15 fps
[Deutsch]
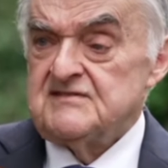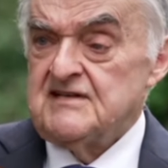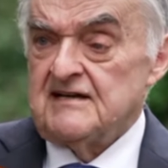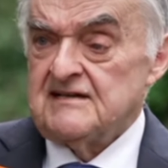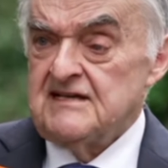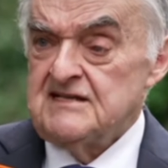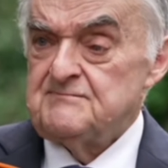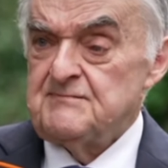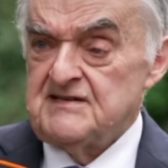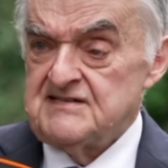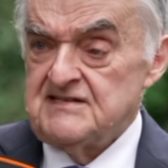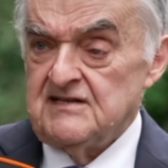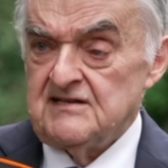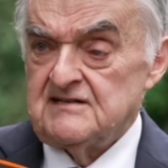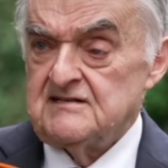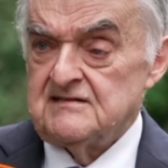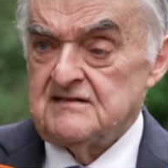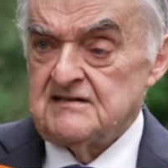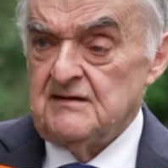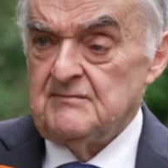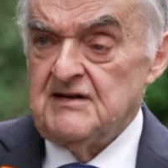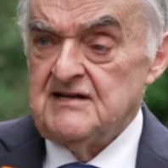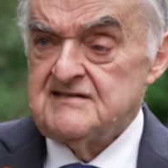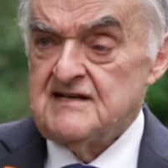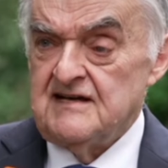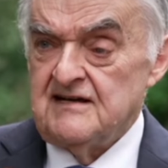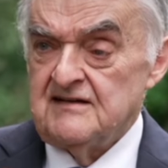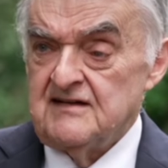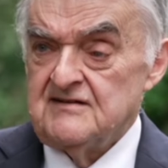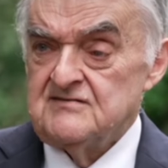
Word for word: ja Gott sei Dank nichts passiert, kann man ja sagen.